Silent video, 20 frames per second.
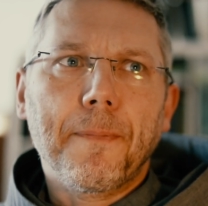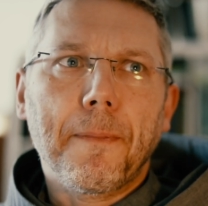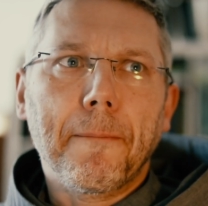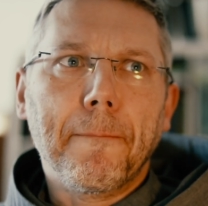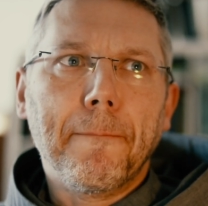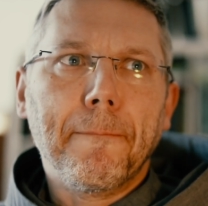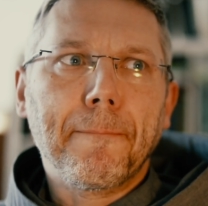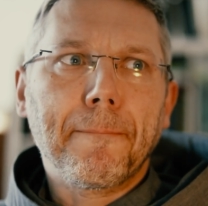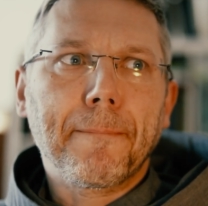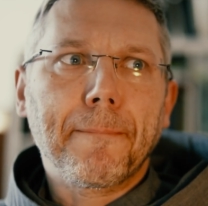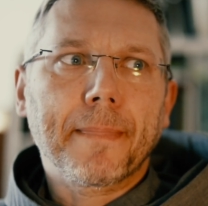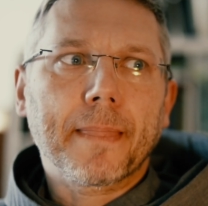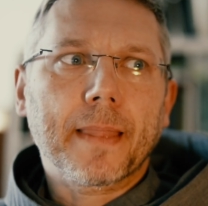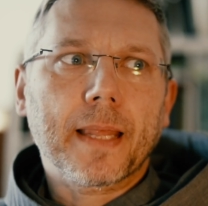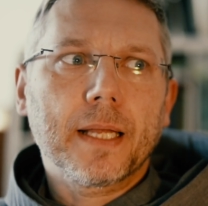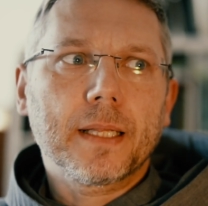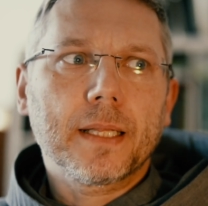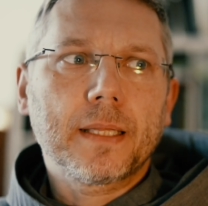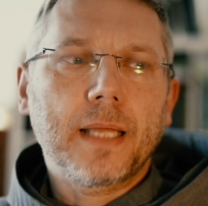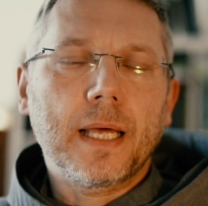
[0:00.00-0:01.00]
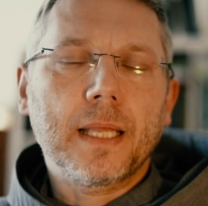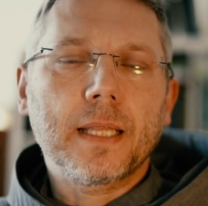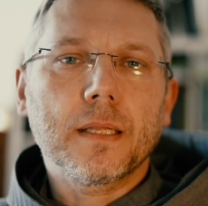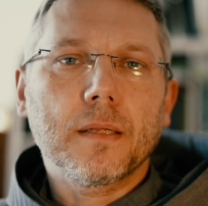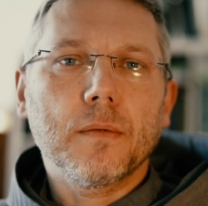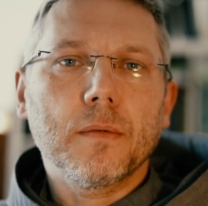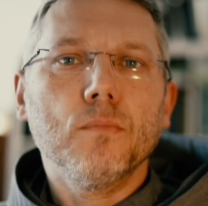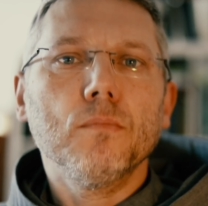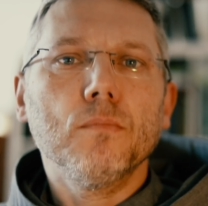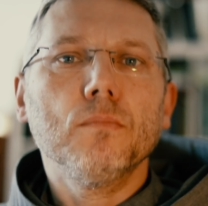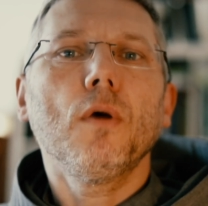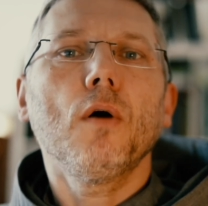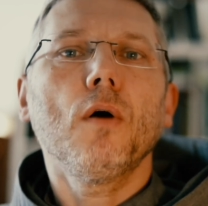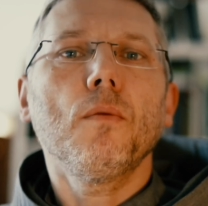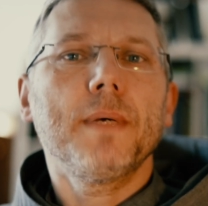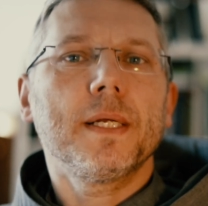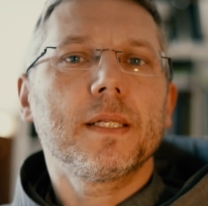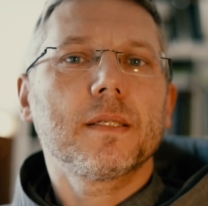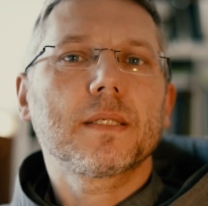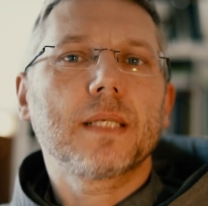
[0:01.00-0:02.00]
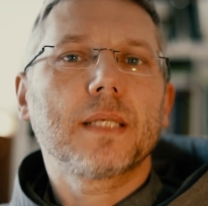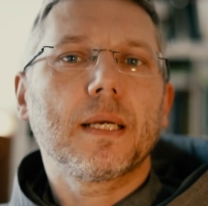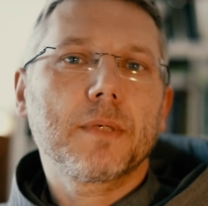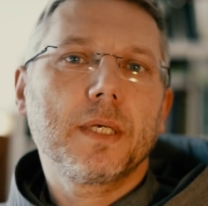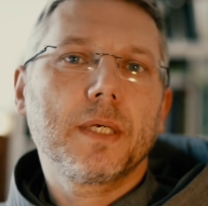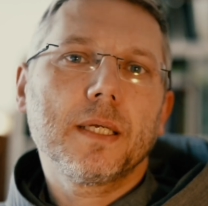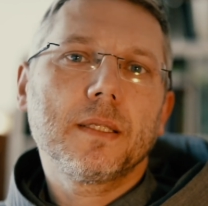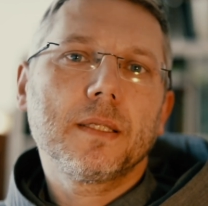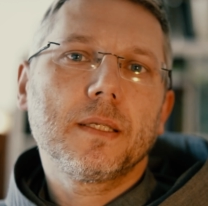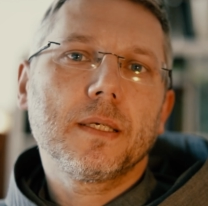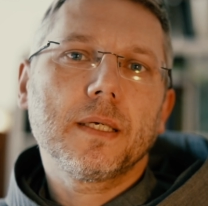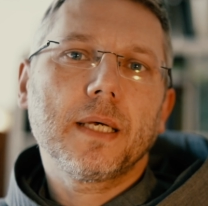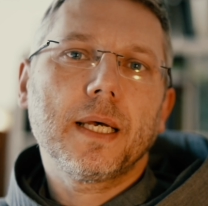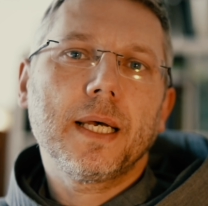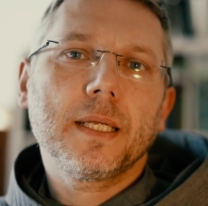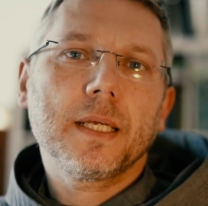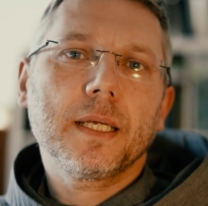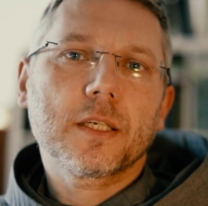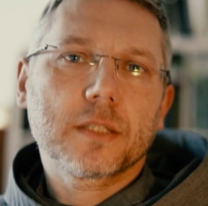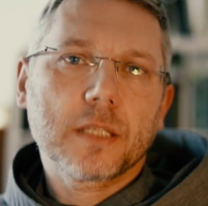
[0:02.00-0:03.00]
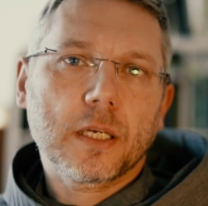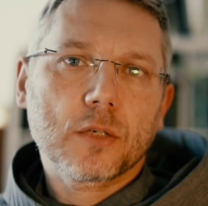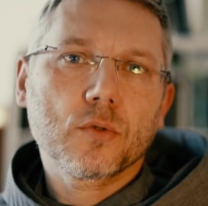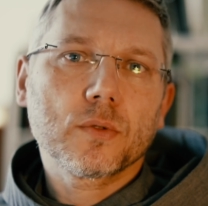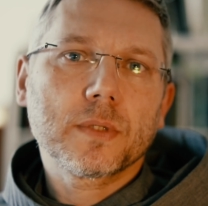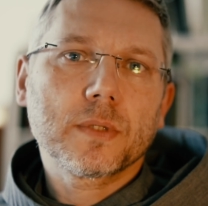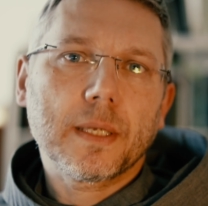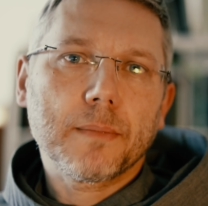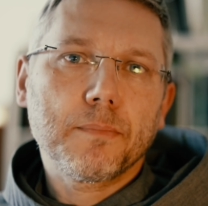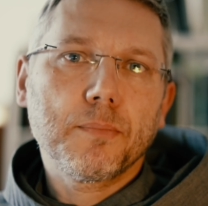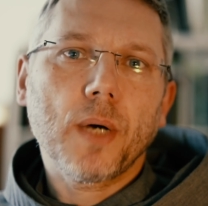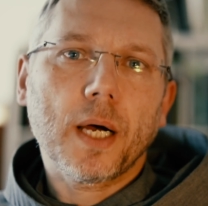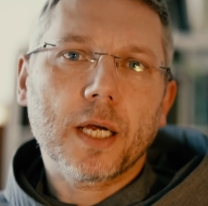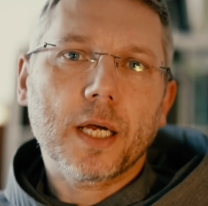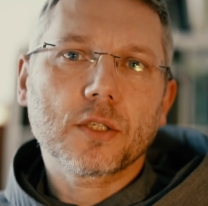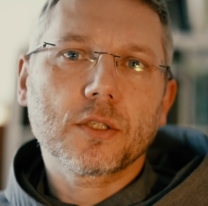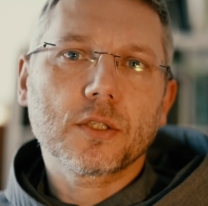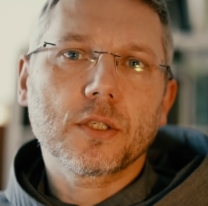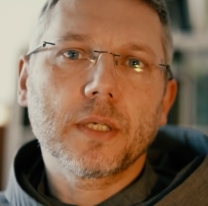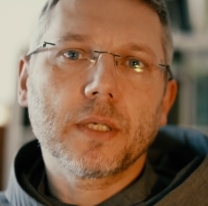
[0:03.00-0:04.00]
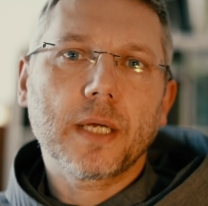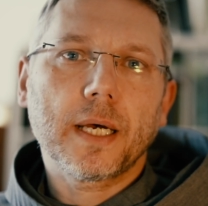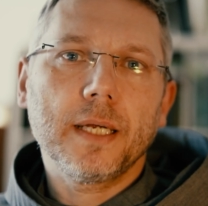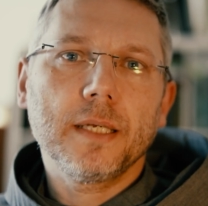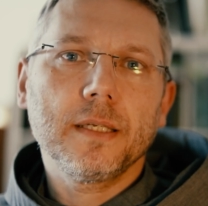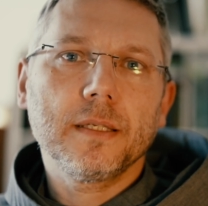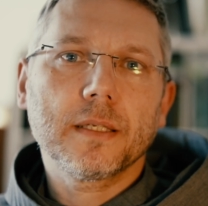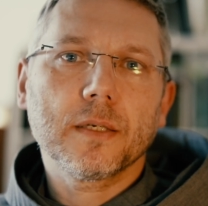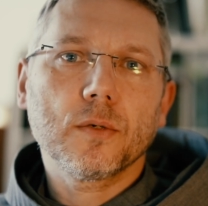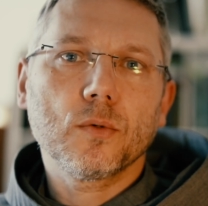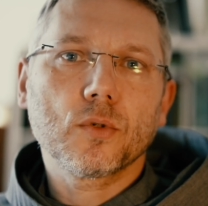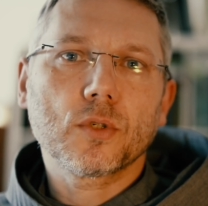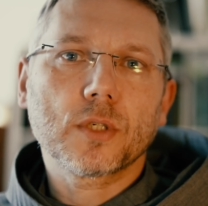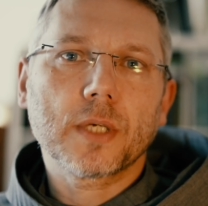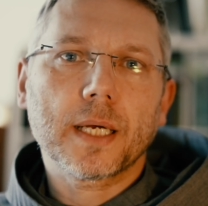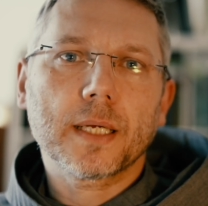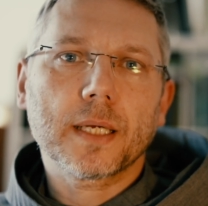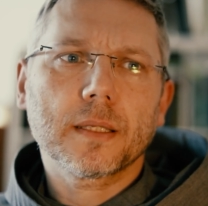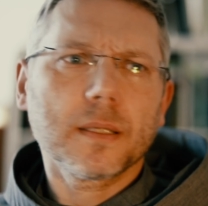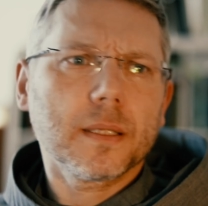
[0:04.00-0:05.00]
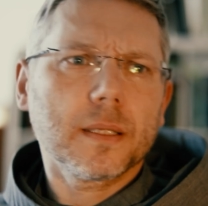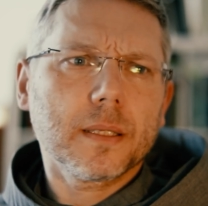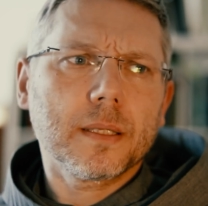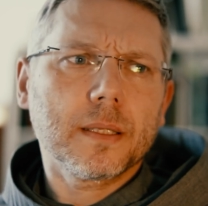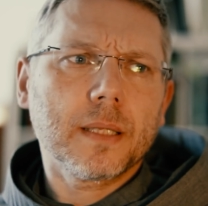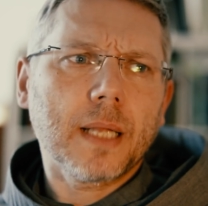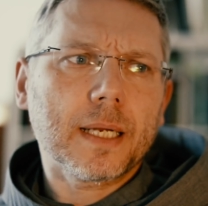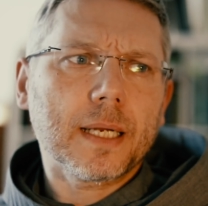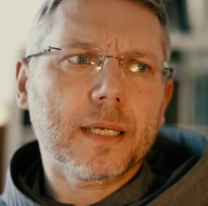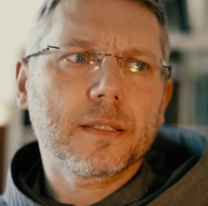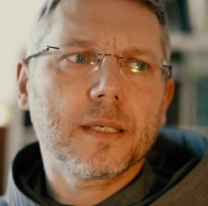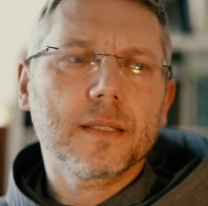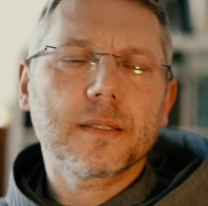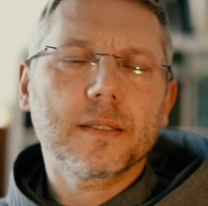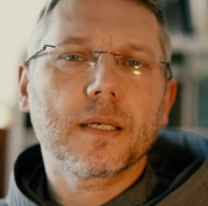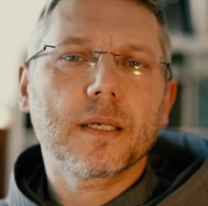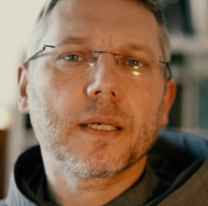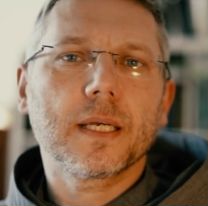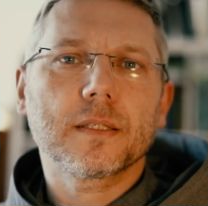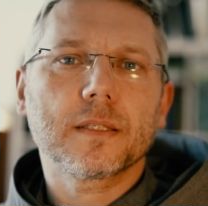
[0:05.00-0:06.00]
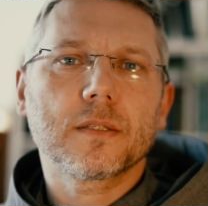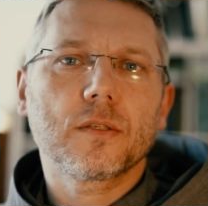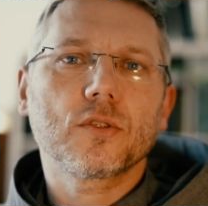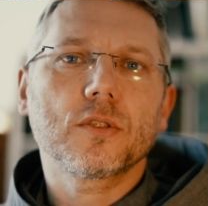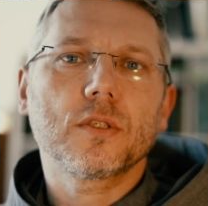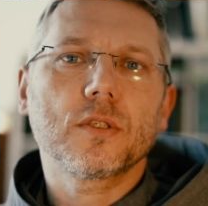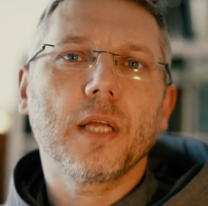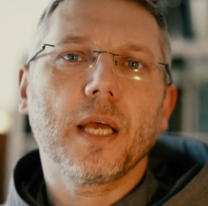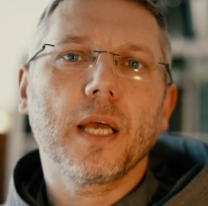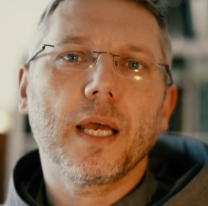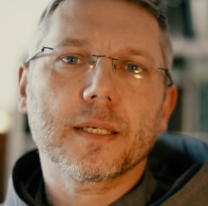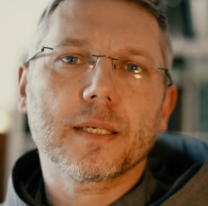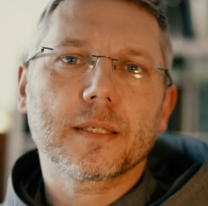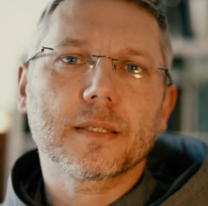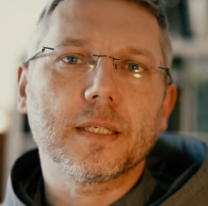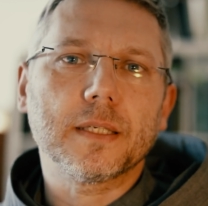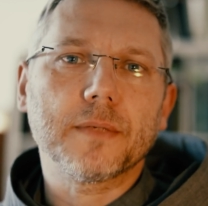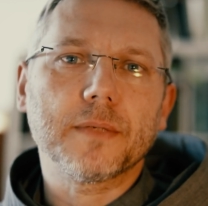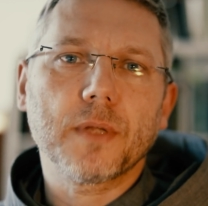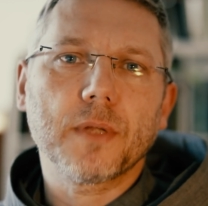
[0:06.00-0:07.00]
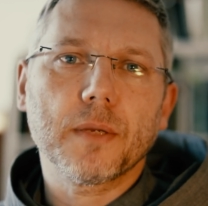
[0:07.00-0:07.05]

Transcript: Mm, ten moment sam, kiedy Eliasz zarzuca płaszcz na Elizeusza, dla nas jest ten gest dość niejasny.